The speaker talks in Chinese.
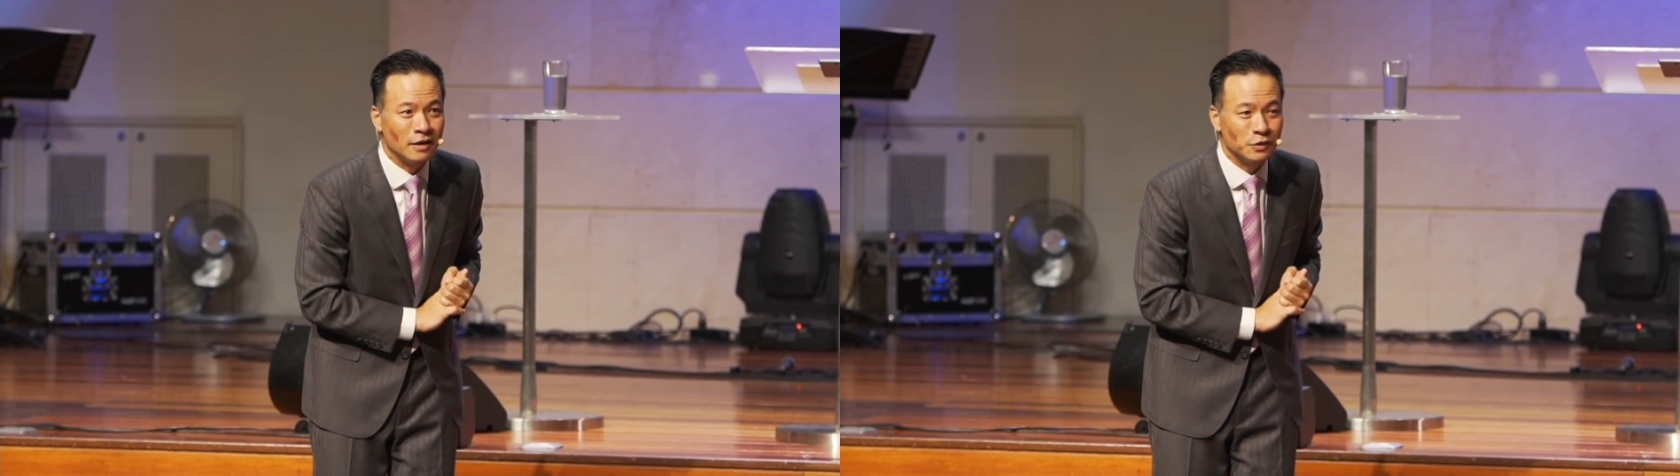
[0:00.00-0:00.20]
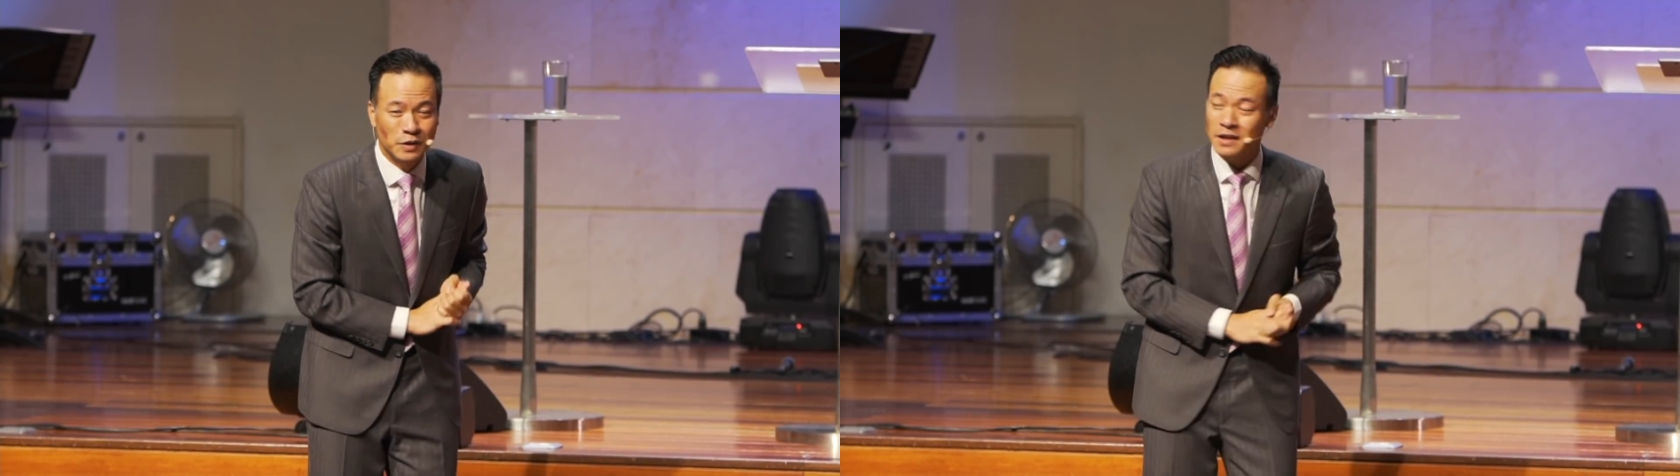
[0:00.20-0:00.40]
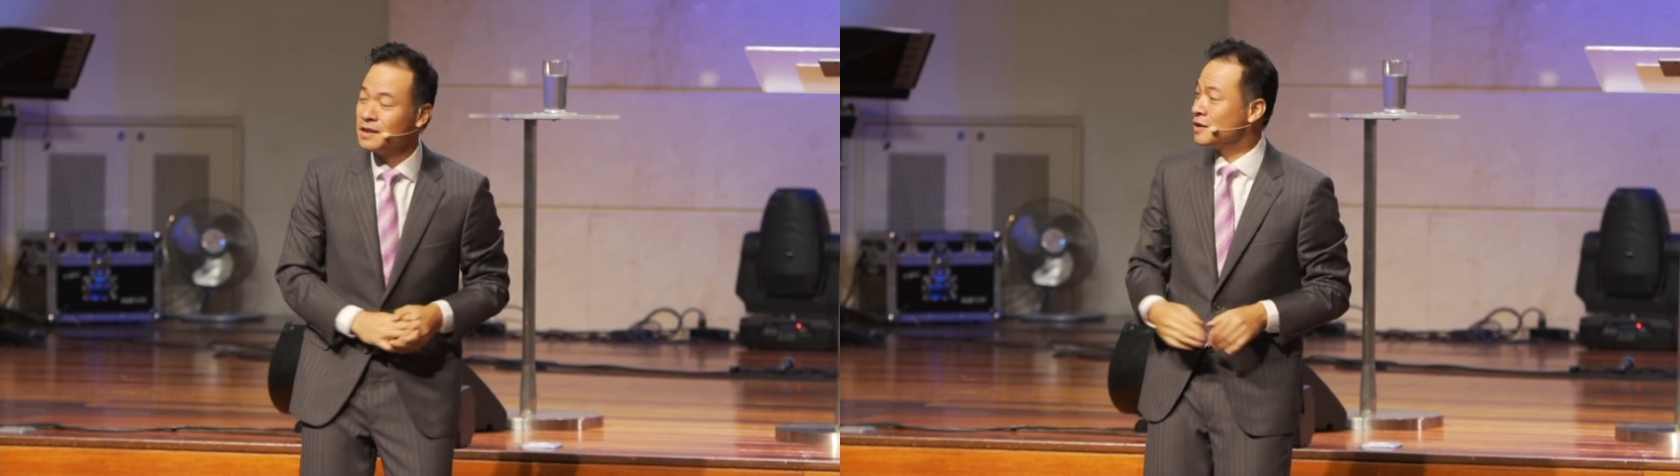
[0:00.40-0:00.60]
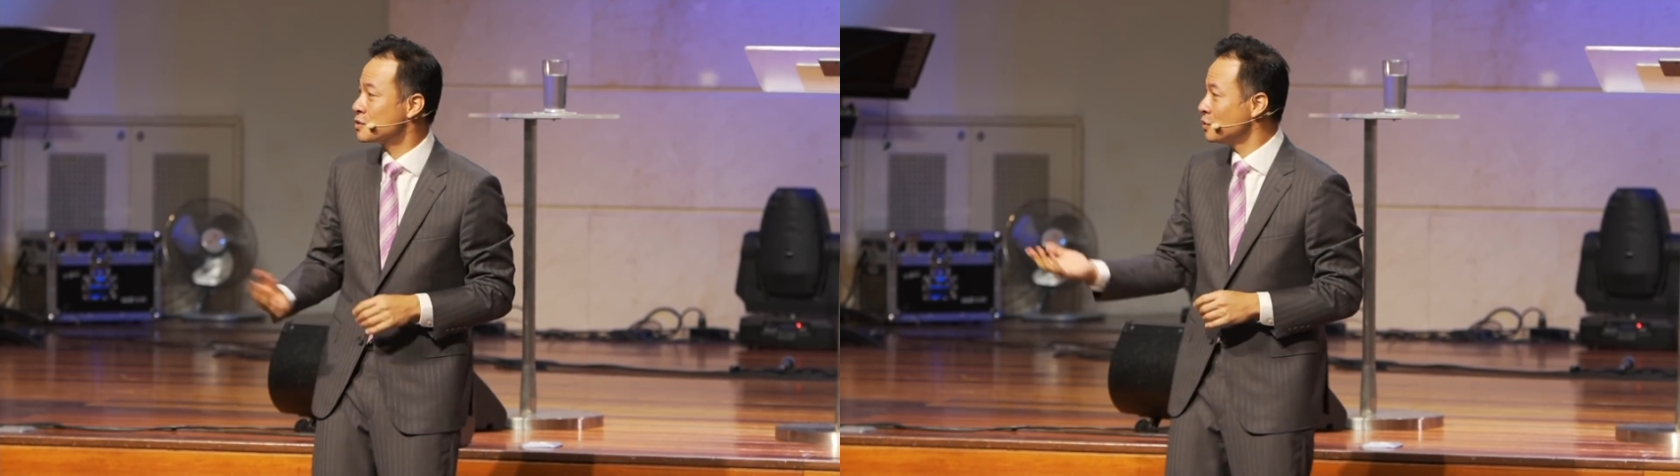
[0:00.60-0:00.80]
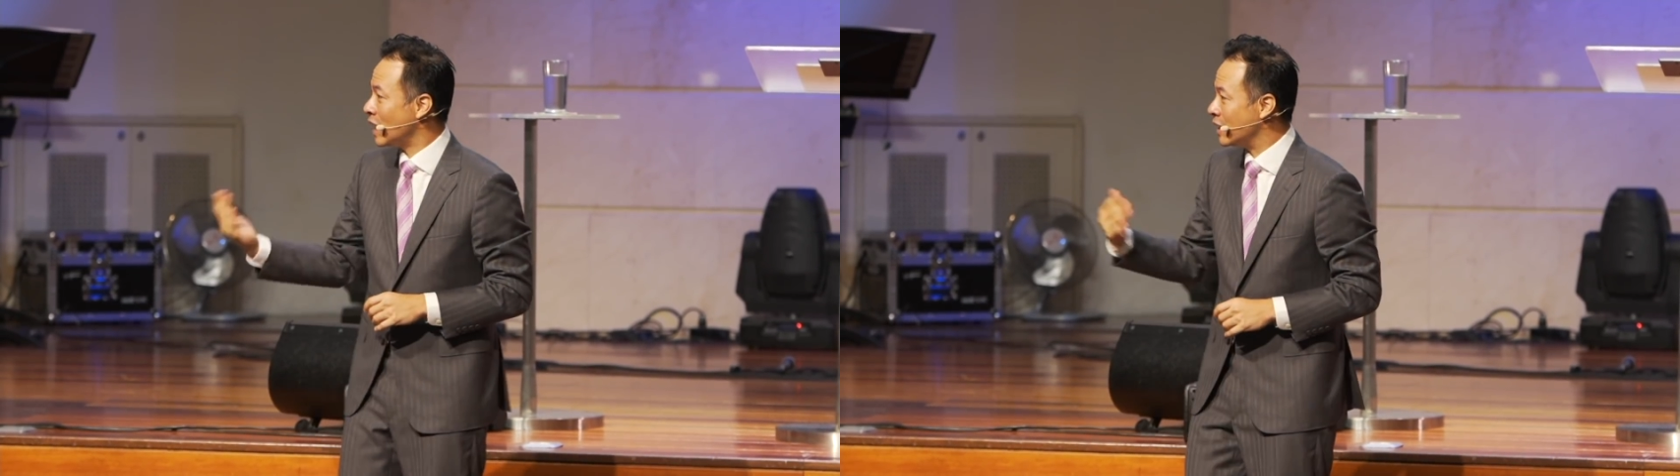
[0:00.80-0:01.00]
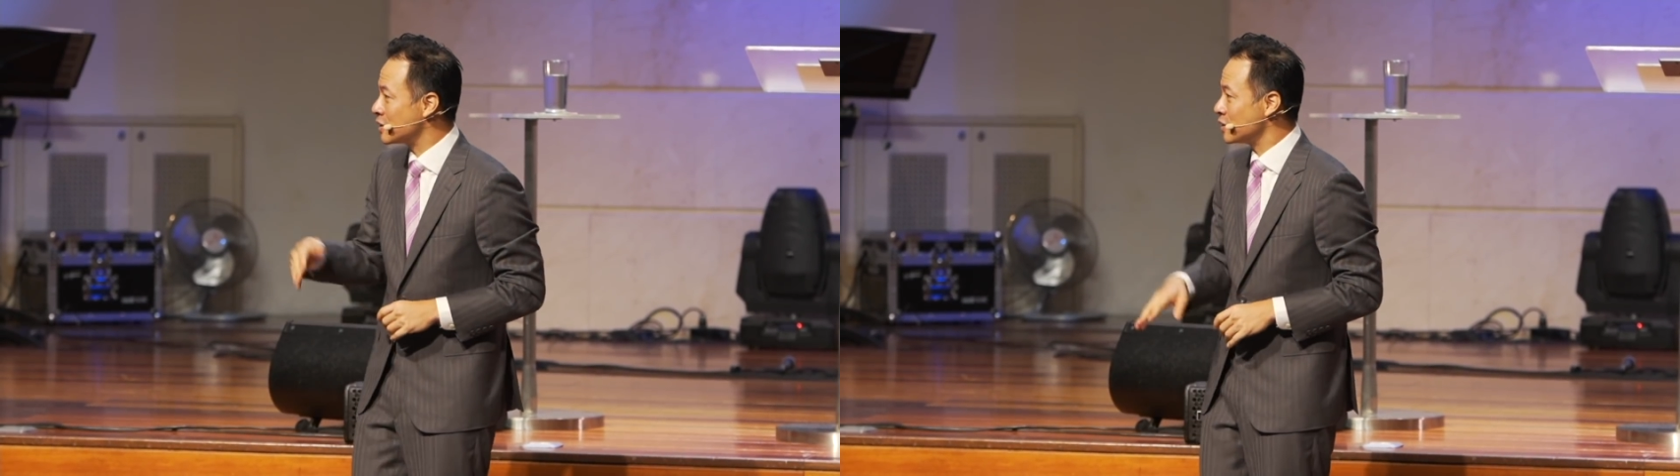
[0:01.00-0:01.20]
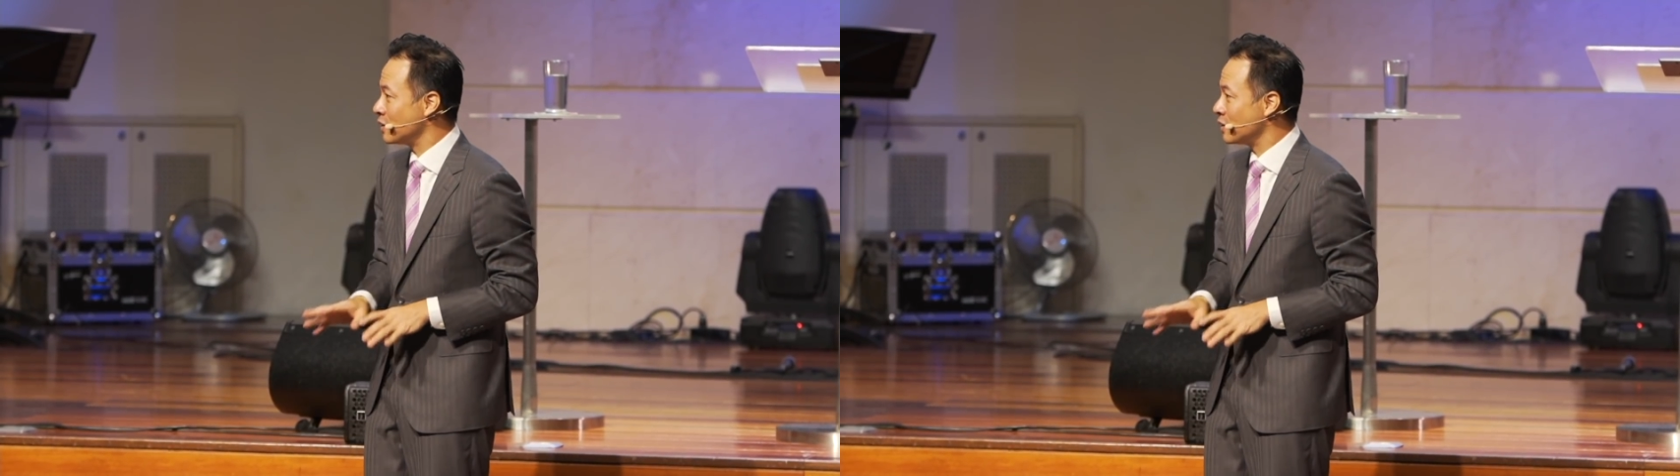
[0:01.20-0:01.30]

所以当耶稣来的时候，